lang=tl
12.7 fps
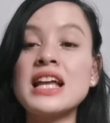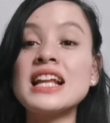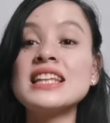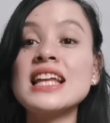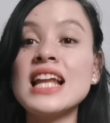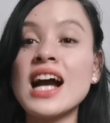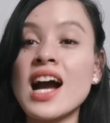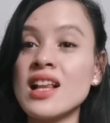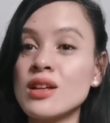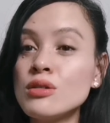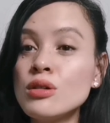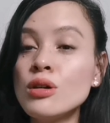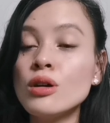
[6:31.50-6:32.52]
daladalang
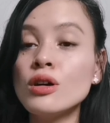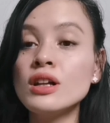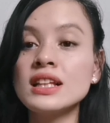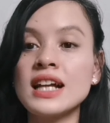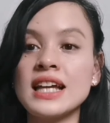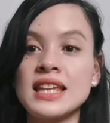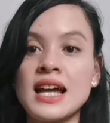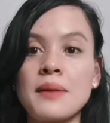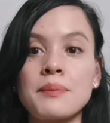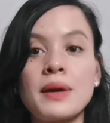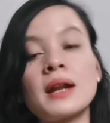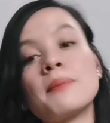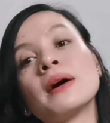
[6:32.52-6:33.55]
alcohol,
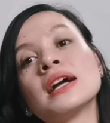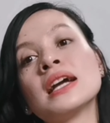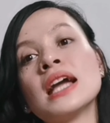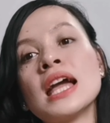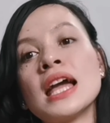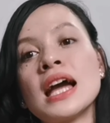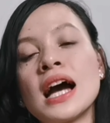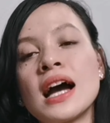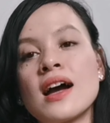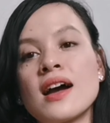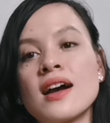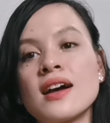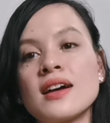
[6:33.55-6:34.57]
ganyan, para pag
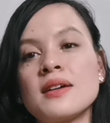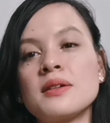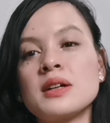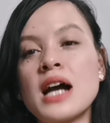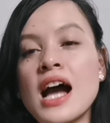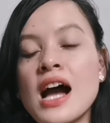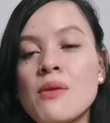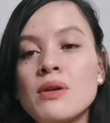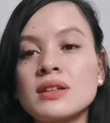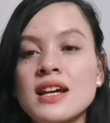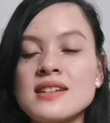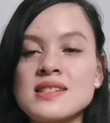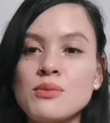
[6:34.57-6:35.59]
uh, hahawak
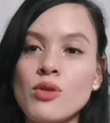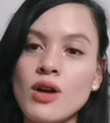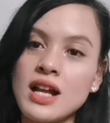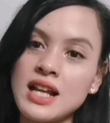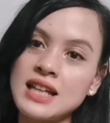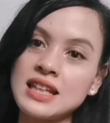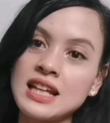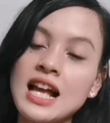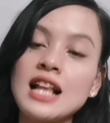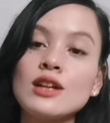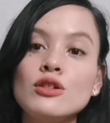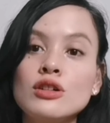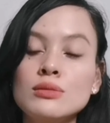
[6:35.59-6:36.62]
tayo sa mukha natin,
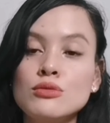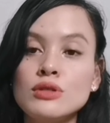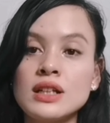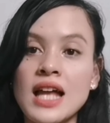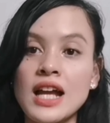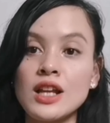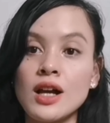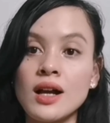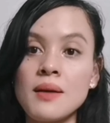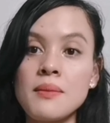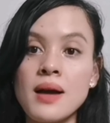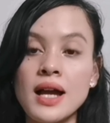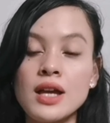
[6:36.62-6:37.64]
alcohol muna tayo ng
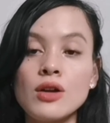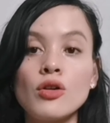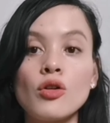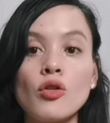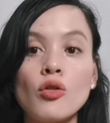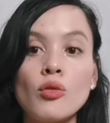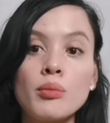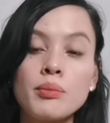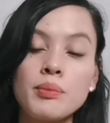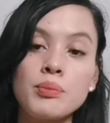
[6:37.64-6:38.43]
kamay o kung,